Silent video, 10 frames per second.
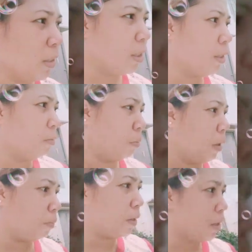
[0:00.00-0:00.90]
kasi siyang,
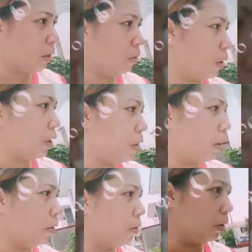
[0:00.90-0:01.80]
bilang beses ko na
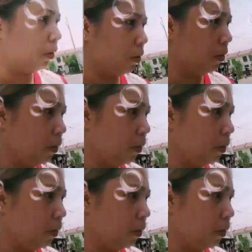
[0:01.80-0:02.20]
siyang ano eh.